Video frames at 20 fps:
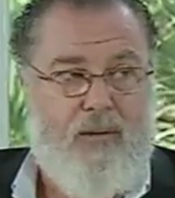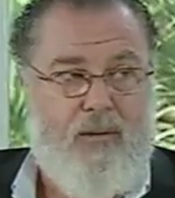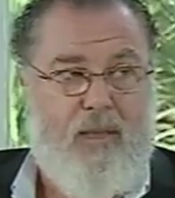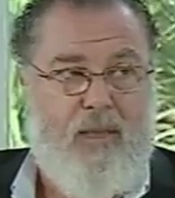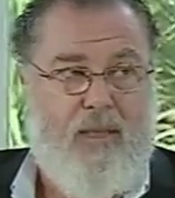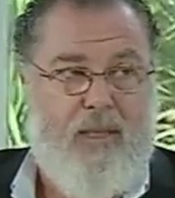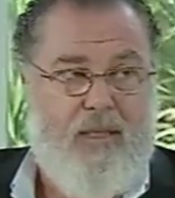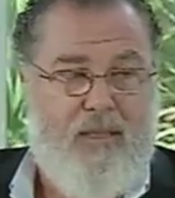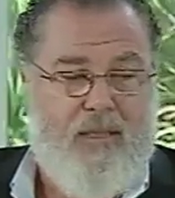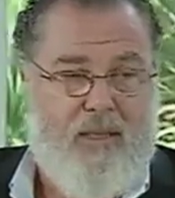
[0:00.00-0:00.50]
O
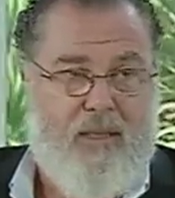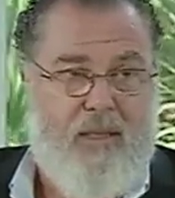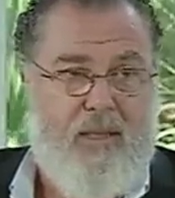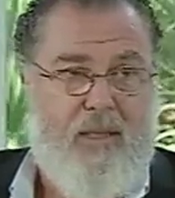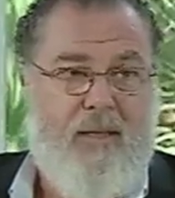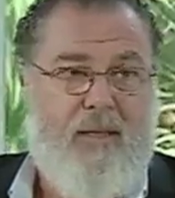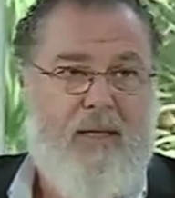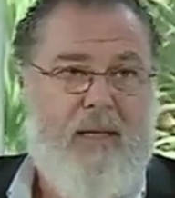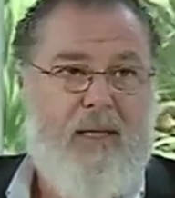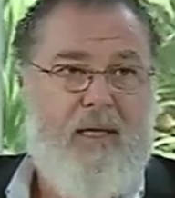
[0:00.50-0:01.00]
sea que allí,
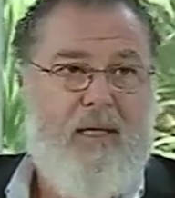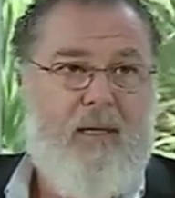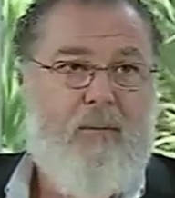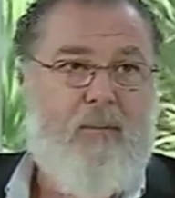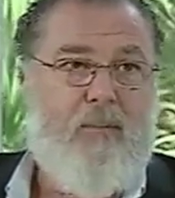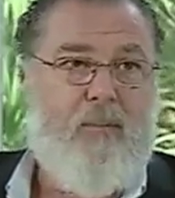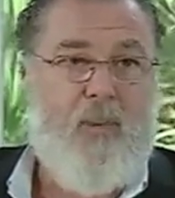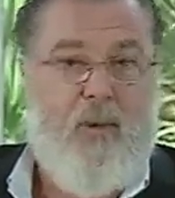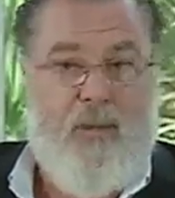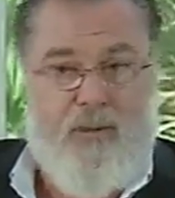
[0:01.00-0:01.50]

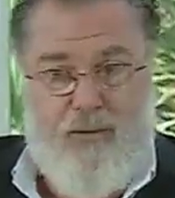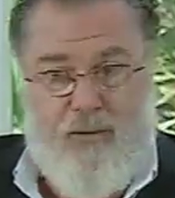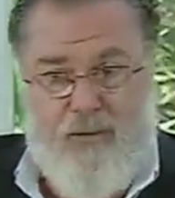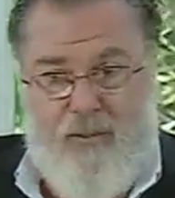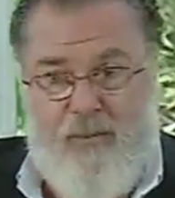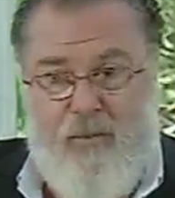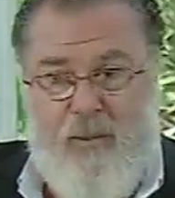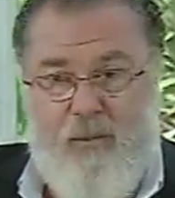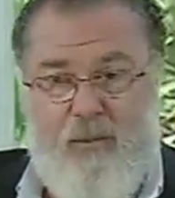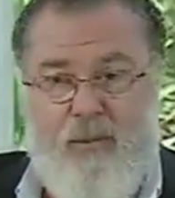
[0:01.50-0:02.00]
por eso
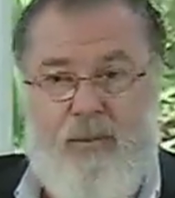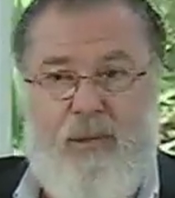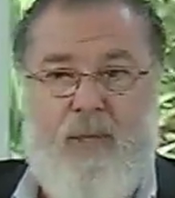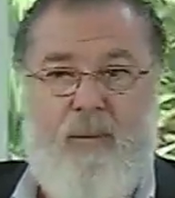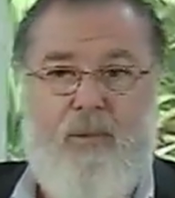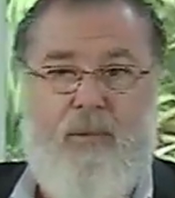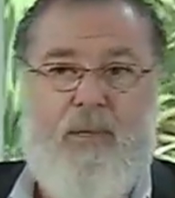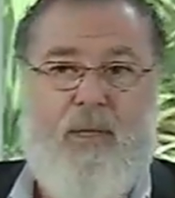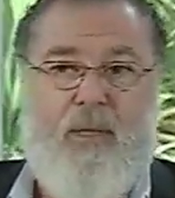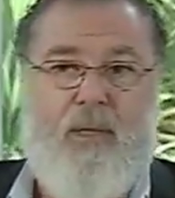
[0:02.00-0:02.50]
mismo
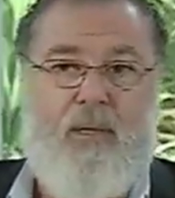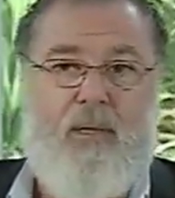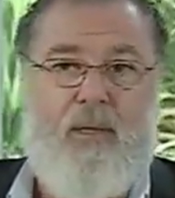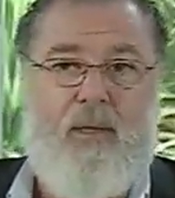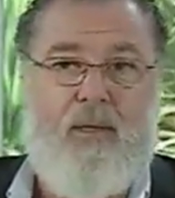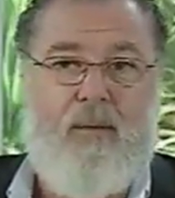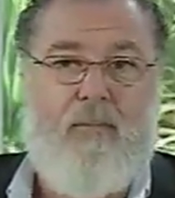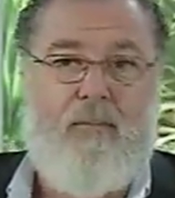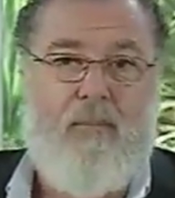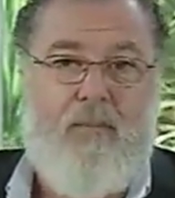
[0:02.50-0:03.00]
apuntamos a la
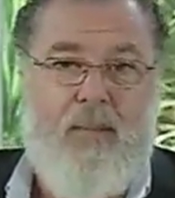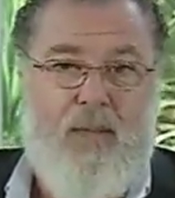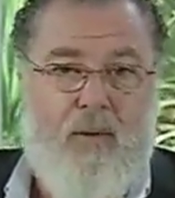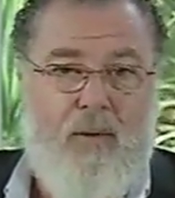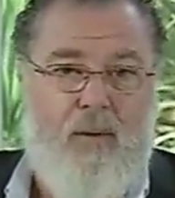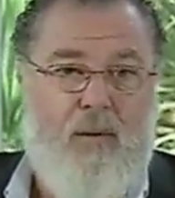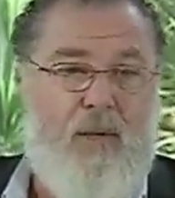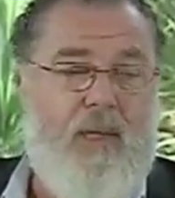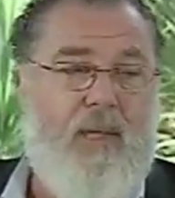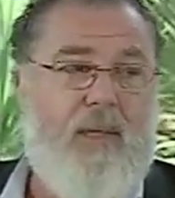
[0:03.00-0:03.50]

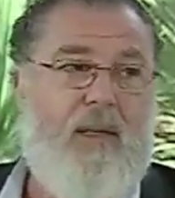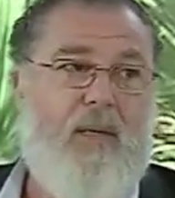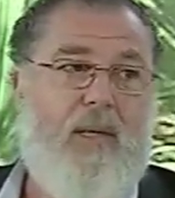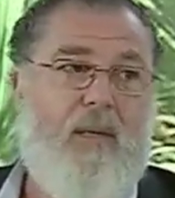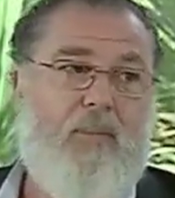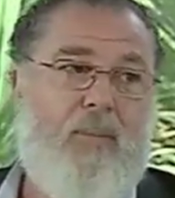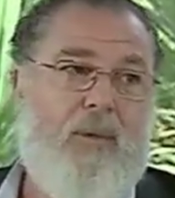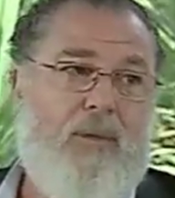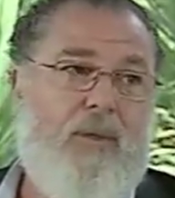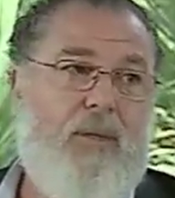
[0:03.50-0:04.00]
mejor
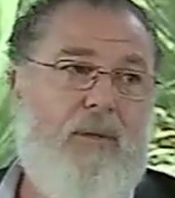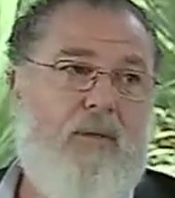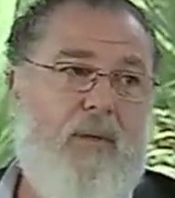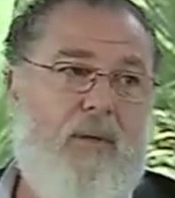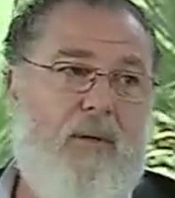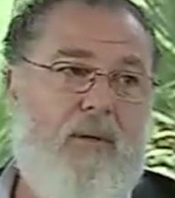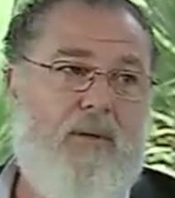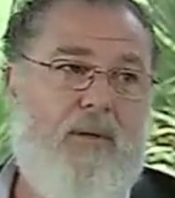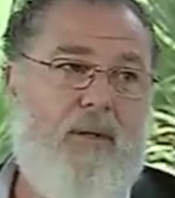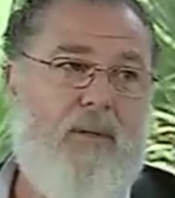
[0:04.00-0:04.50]
calidad posible
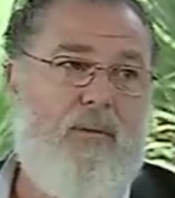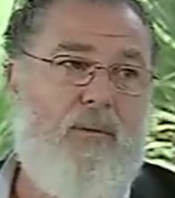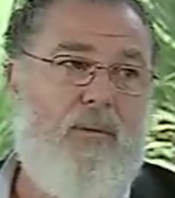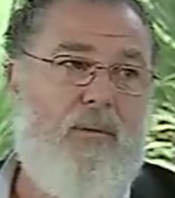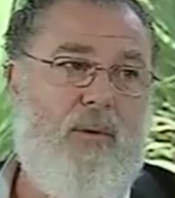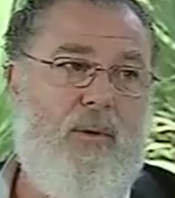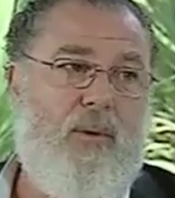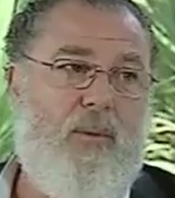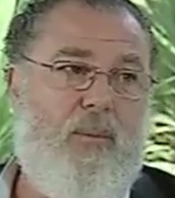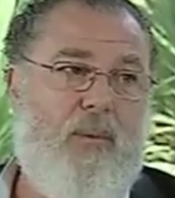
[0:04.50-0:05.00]
de los
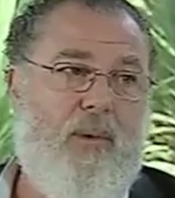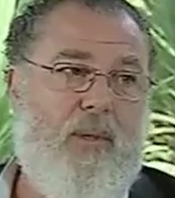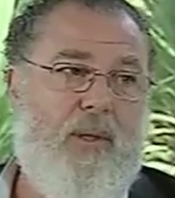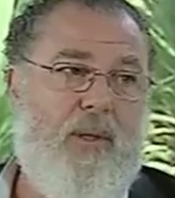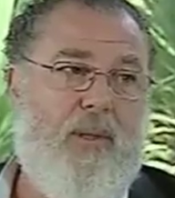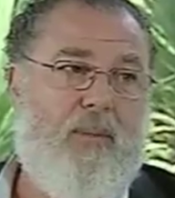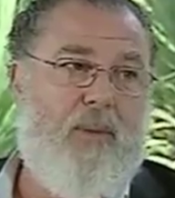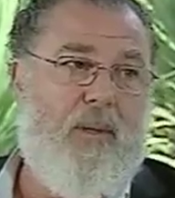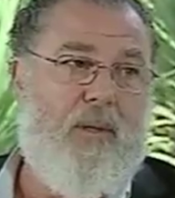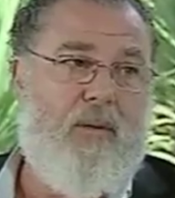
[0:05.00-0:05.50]
estudios, porque
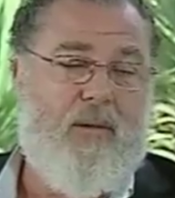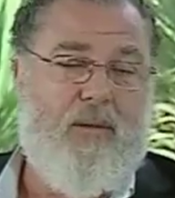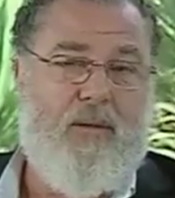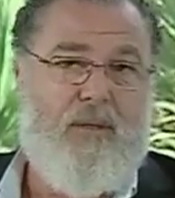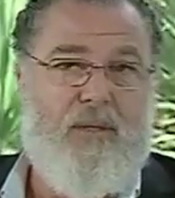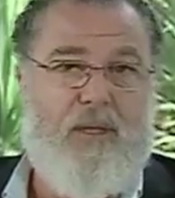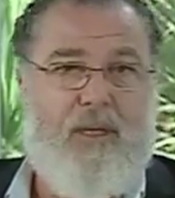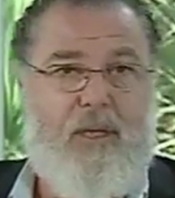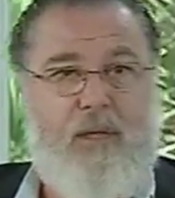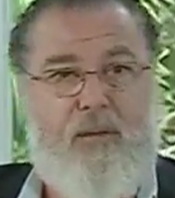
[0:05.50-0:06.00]
después cuando
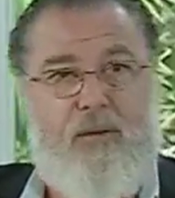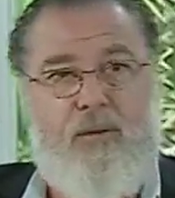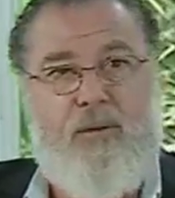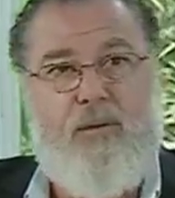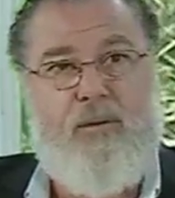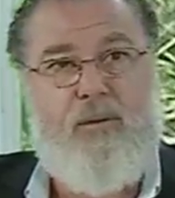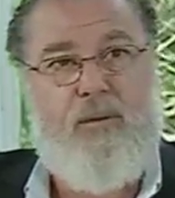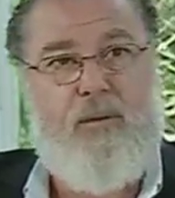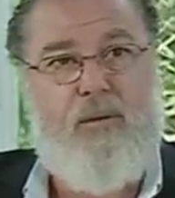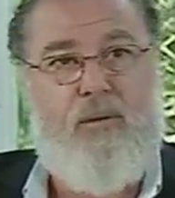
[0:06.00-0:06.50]
llegan los,